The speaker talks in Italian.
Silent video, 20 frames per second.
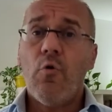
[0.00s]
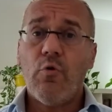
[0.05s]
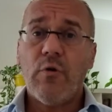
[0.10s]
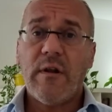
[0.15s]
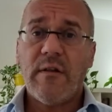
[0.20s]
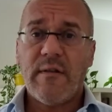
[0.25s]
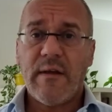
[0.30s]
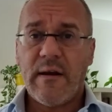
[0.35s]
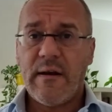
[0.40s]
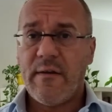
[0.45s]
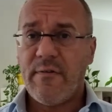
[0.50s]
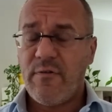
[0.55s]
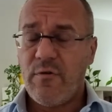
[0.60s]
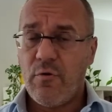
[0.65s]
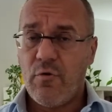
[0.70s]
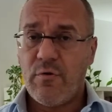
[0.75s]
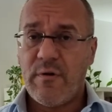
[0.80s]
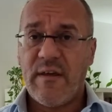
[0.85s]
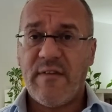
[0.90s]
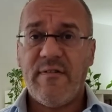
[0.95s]
una
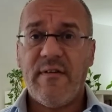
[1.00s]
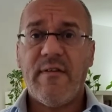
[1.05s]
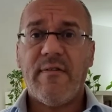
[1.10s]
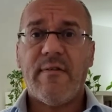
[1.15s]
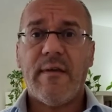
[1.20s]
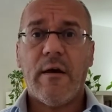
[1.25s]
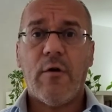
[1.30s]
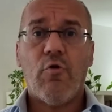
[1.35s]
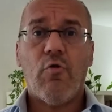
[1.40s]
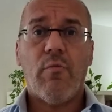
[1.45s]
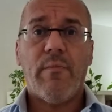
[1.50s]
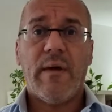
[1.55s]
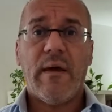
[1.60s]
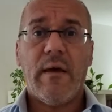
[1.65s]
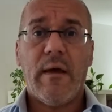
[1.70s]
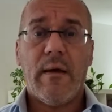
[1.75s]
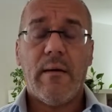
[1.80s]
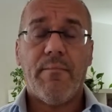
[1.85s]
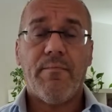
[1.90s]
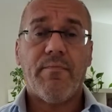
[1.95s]
integrazione esiste
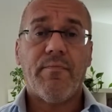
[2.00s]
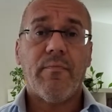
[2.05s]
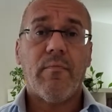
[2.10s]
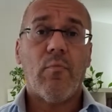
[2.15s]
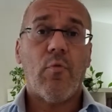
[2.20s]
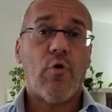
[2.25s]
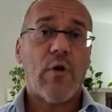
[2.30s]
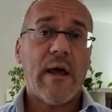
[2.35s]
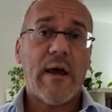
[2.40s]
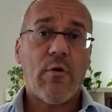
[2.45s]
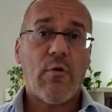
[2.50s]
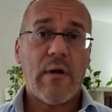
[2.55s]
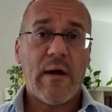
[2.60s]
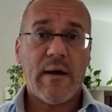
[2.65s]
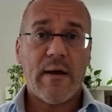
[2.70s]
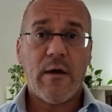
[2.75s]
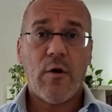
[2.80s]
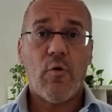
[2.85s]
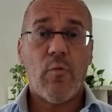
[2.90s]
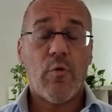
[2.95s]
come molecola,
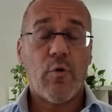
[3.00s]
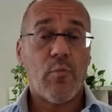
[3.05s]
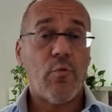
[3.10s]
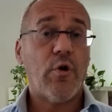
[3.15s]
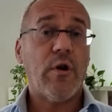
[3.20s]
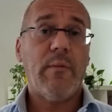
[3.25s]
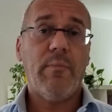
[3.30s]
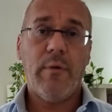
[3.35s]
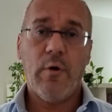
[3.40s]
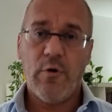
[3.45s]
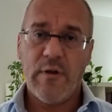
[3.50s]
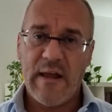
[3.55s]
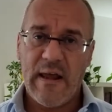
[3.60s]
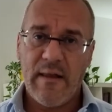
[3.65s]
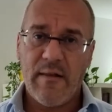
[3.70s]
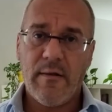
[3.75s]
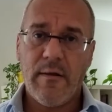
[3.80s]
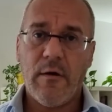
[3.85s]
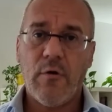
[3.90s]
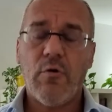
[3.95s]
anche come ormone
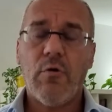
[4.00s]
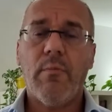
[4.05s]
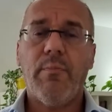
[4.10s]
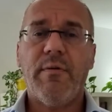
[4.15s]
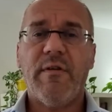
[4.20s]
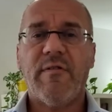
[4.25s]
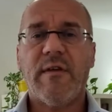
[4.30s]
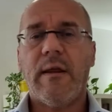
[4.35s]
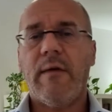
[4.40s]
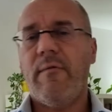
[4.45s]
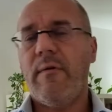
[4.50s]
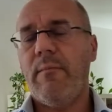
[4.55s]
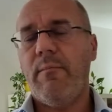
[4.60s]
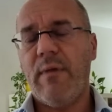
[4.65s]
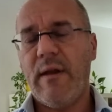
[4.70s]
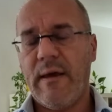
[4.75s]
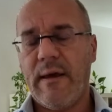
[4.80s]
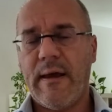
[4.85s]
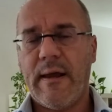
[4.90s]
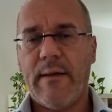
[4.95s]
bioidentico,
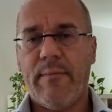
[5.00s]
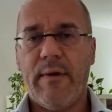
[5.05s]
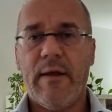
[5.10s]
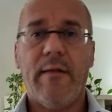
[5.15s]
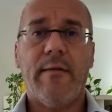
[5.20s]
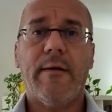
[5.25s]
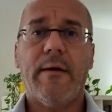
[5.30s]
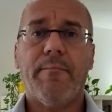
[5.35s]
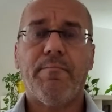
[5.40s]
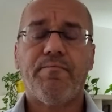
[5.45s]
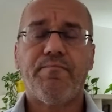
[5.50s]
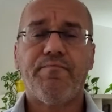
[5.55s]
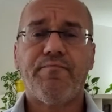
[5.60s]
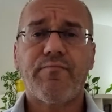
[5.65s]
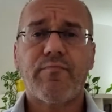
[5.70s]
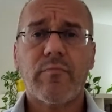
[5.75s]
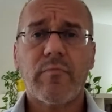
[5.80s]
prescrivibile chiaramente